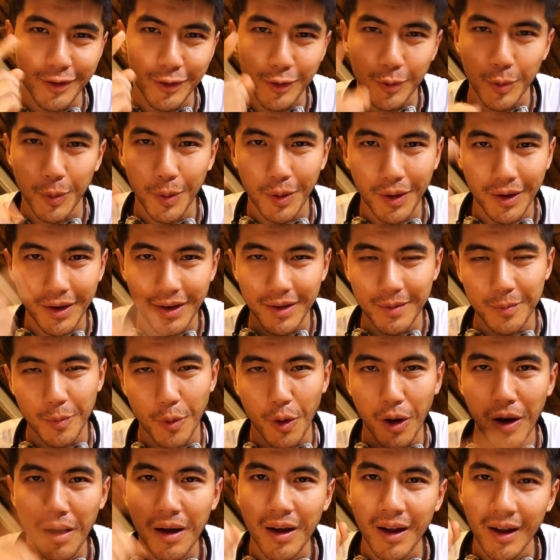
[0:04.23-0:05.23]
toi et
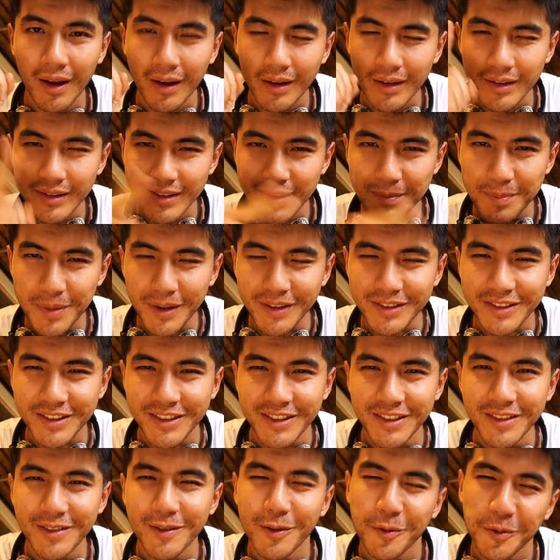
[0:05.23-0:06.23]
moi. C'est parti,
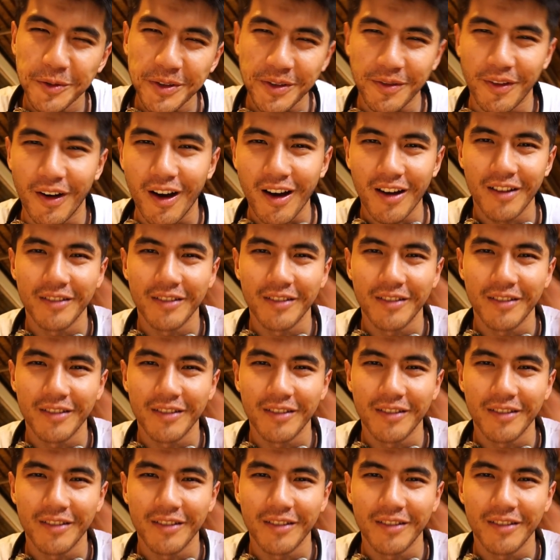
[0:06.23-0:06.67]
on y va.